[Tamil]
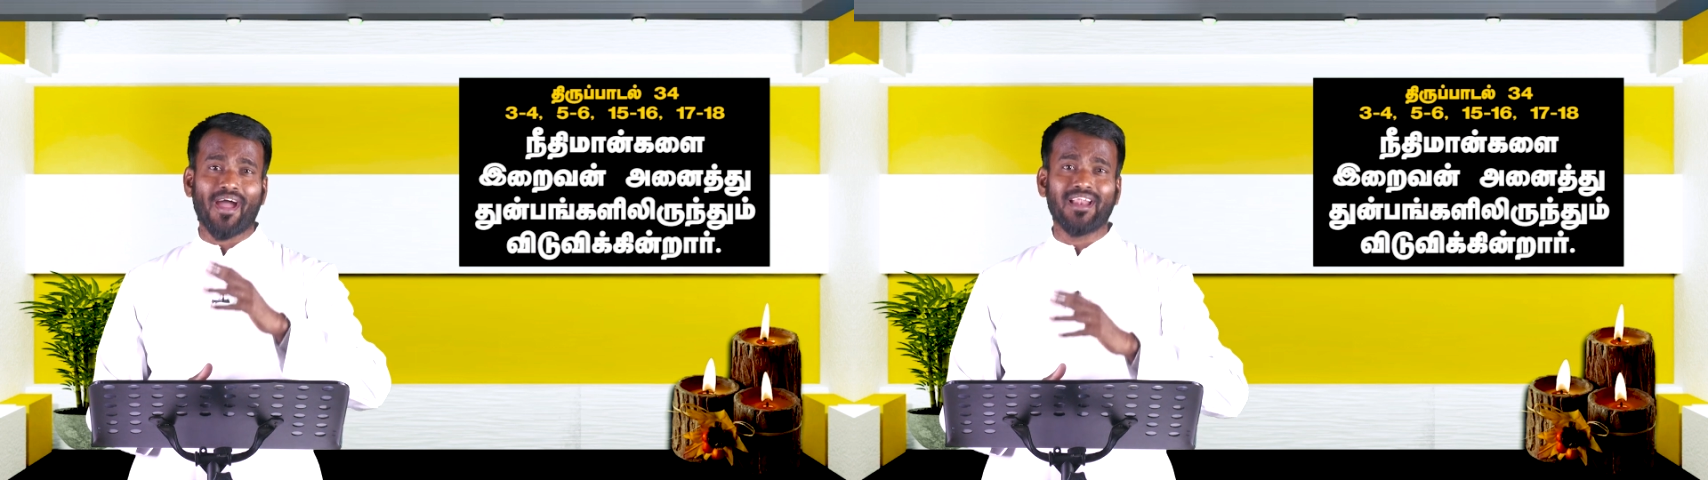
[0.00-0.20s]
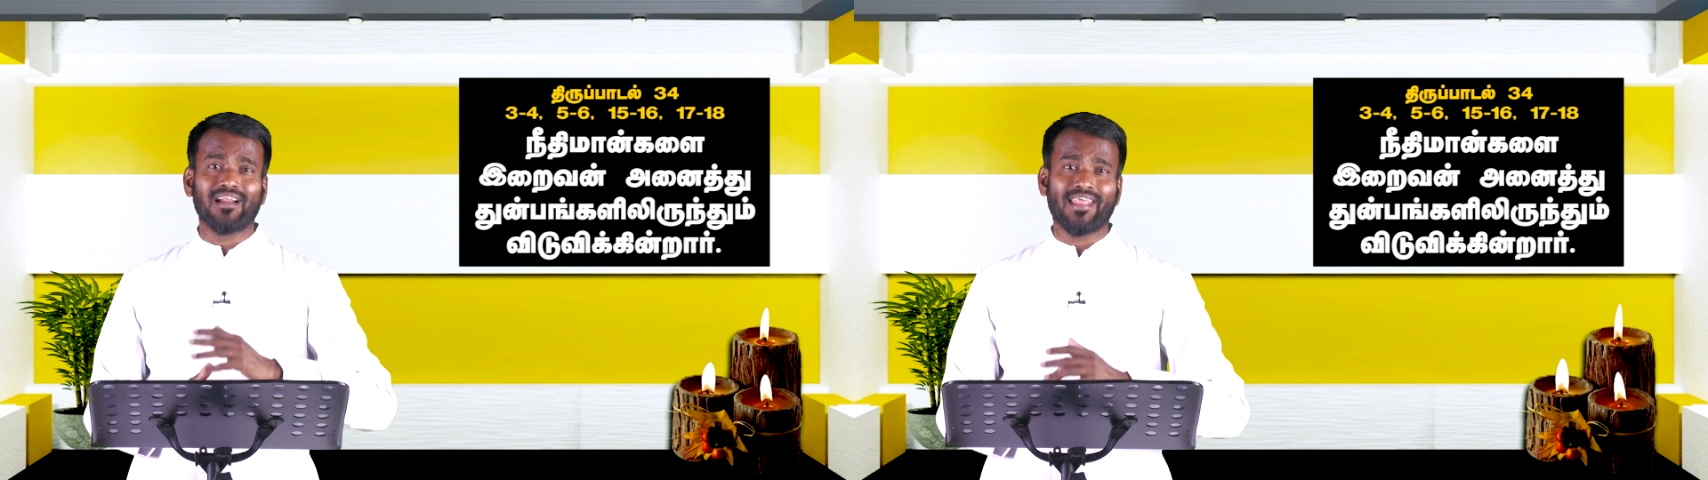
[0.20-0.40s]

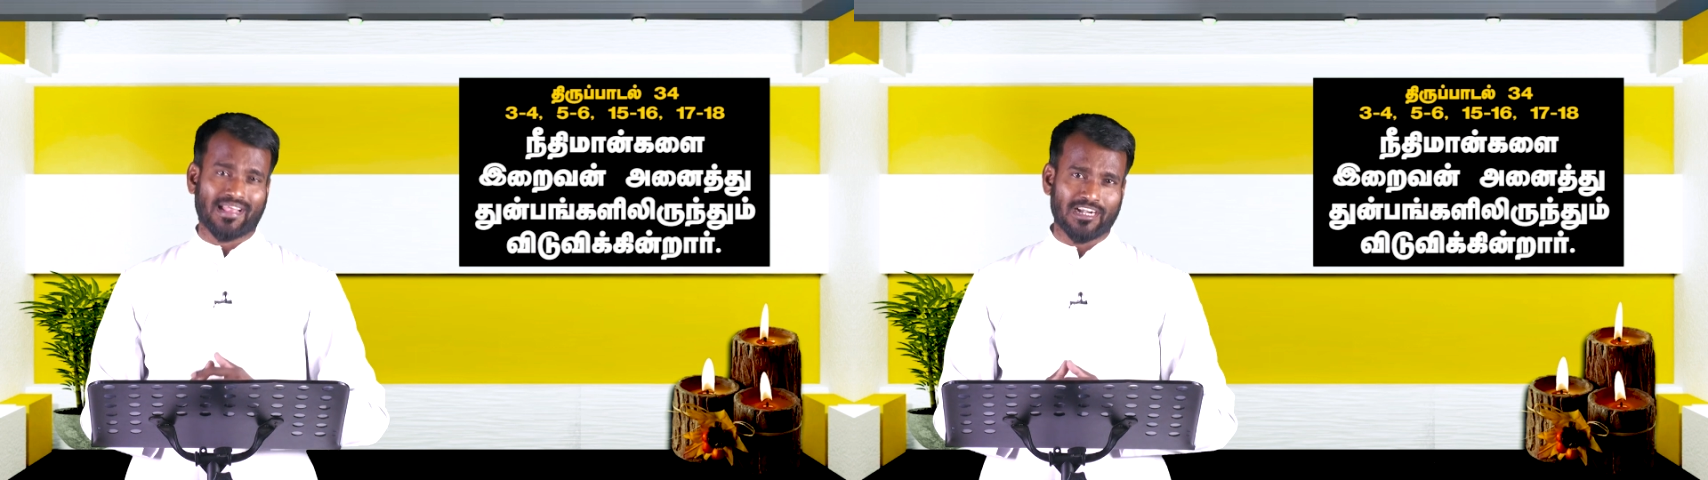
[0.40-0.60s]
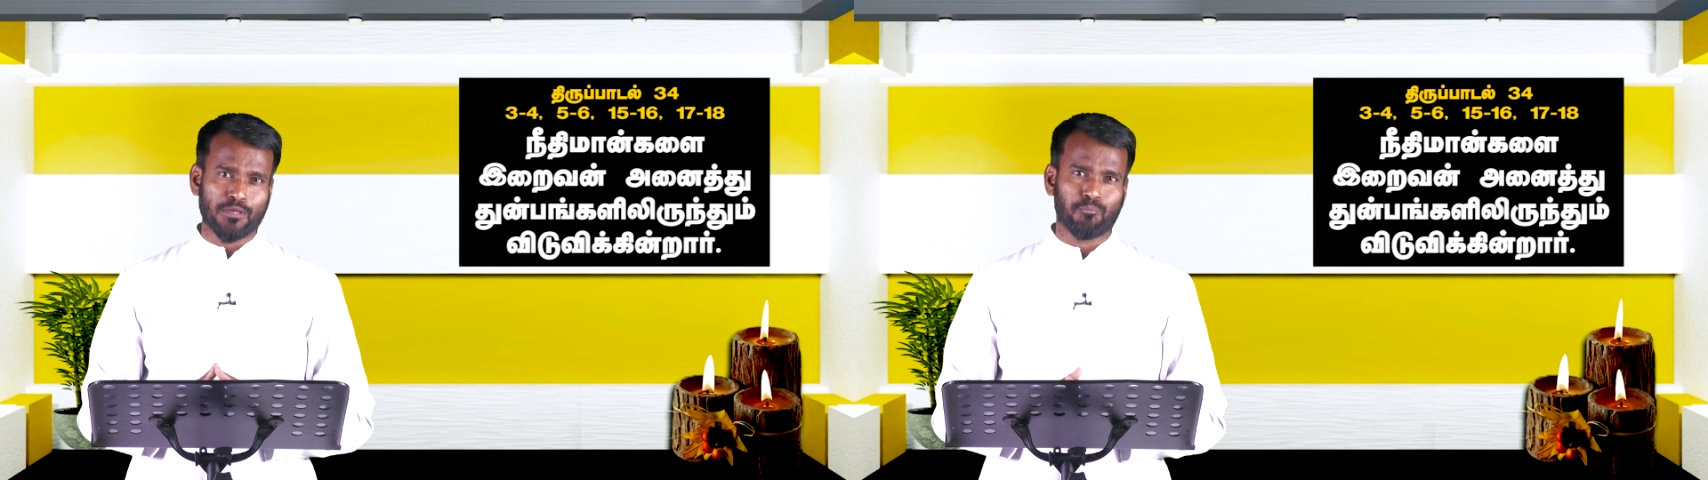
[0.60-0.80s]
வாயில்களை
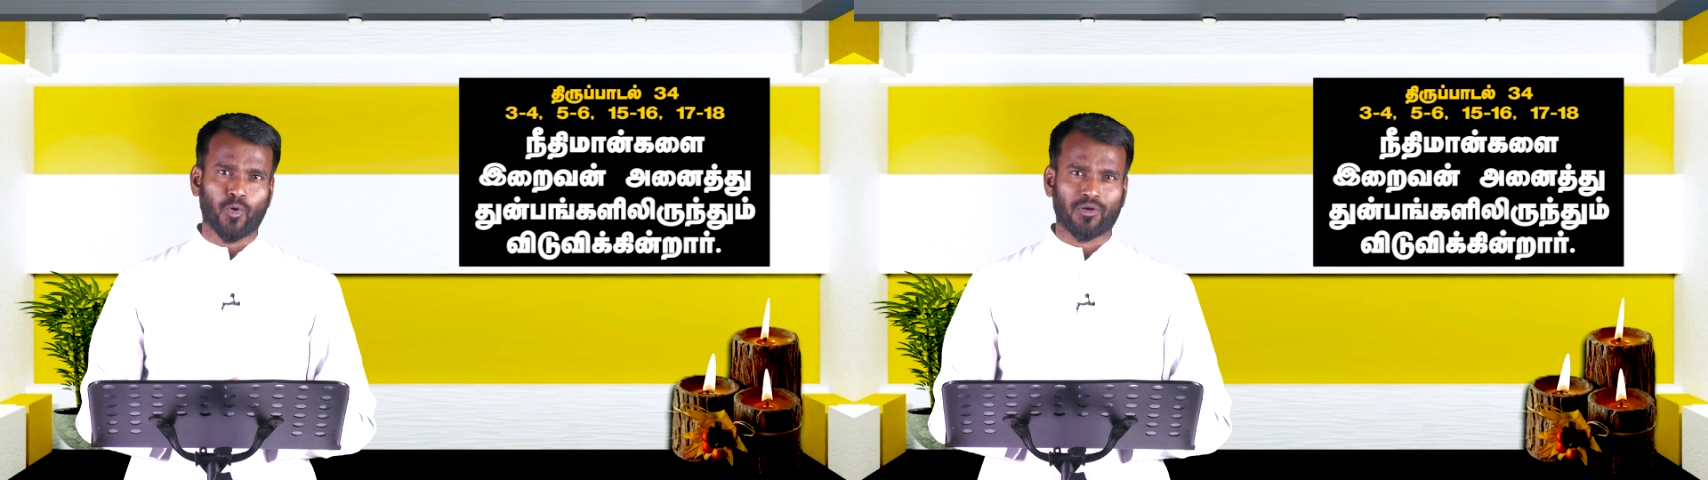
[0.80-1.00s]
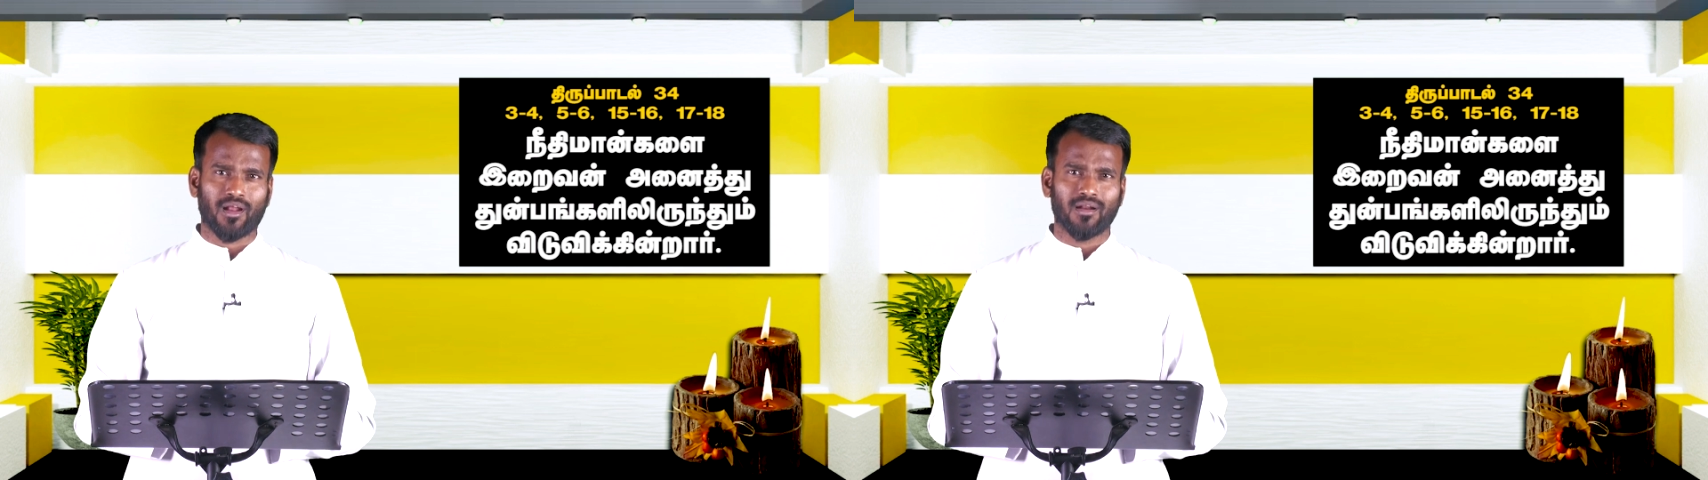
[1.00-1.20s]
கட்டி
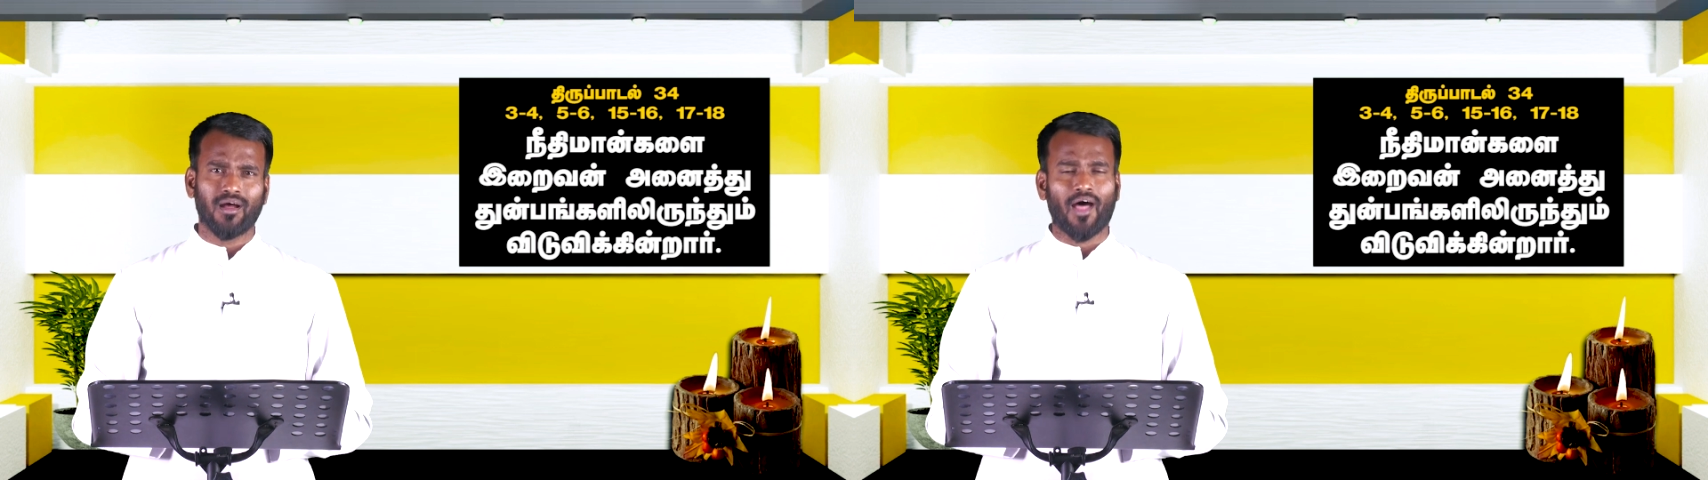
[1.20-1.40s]
போட்டார்